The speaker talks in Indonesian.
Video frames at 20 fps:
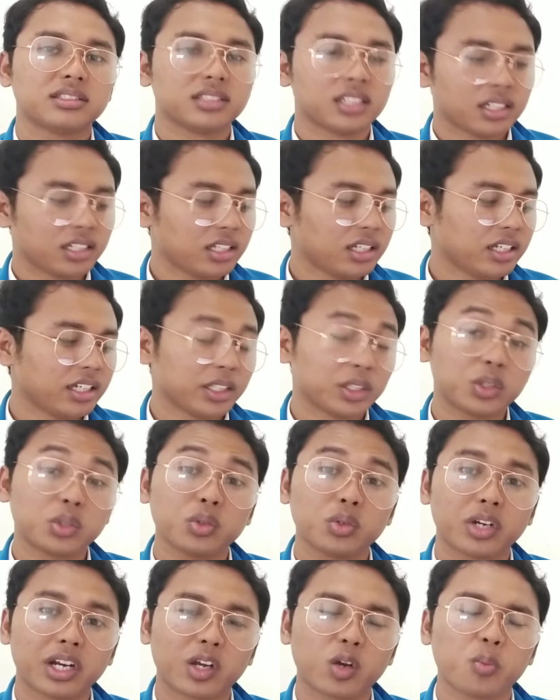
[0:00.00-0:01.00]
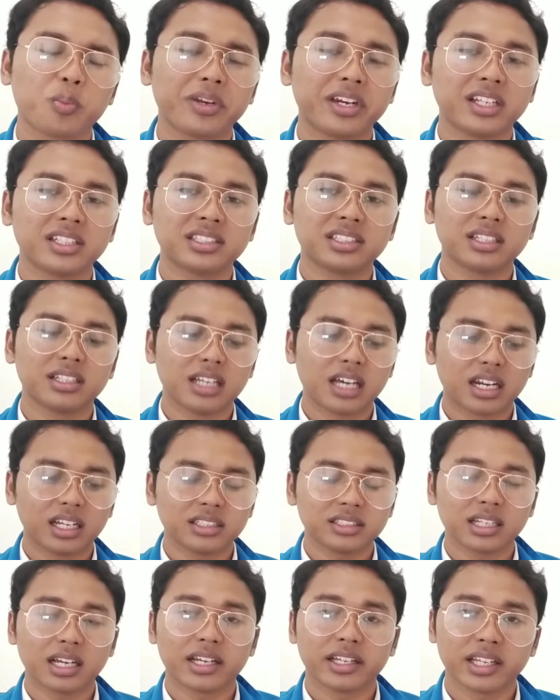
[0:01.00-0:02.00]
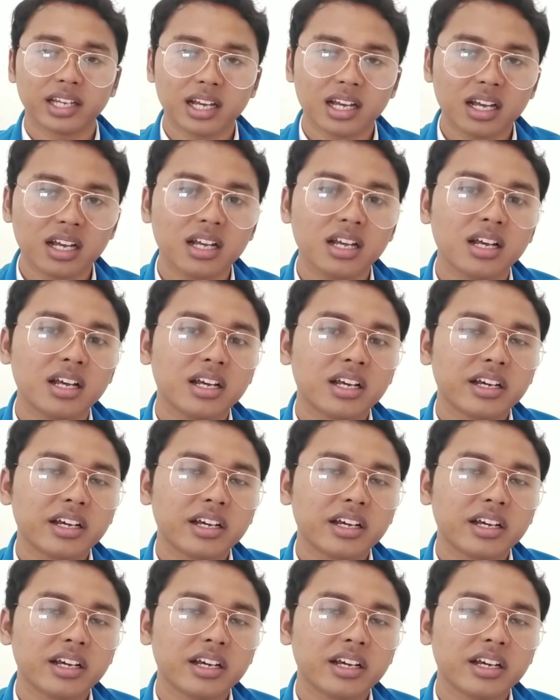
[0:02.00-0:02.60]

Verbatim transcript: jadi itu rekomendasi dari saya